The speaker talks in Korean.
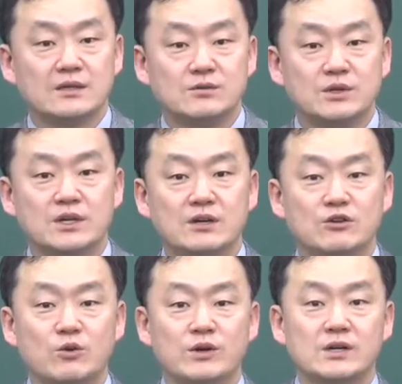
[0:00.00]
우리가
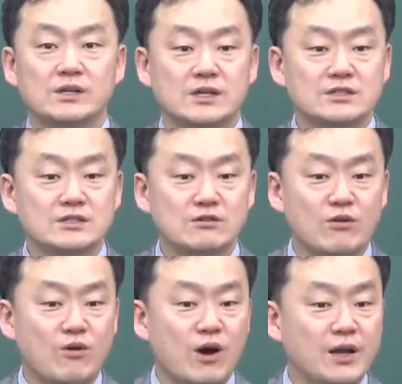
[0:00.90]
교회를
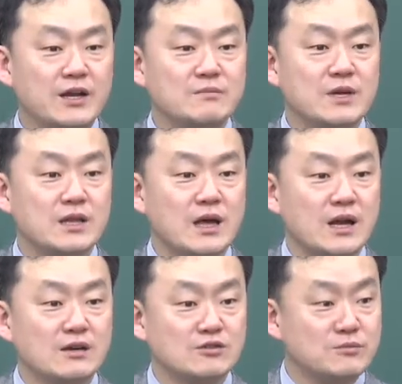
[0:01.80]
다스리고 하나님의
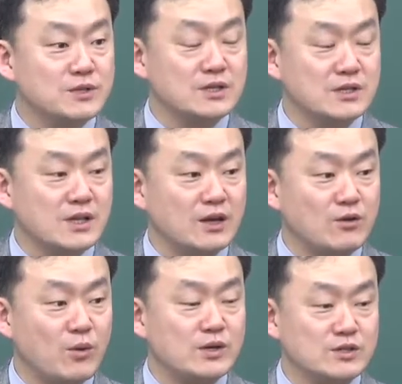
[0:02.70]
나라를 섬기는데
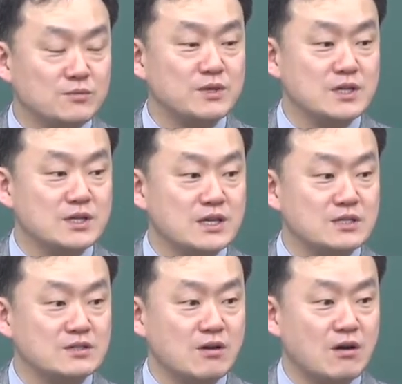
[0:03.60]
교회를 섬기는 데
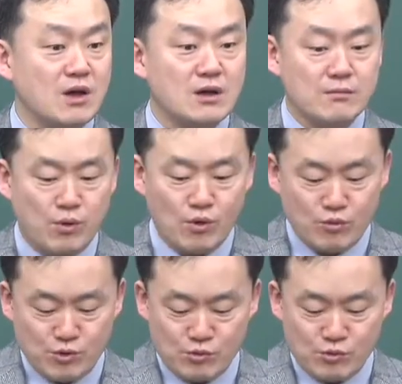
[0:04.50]
있어서 복음을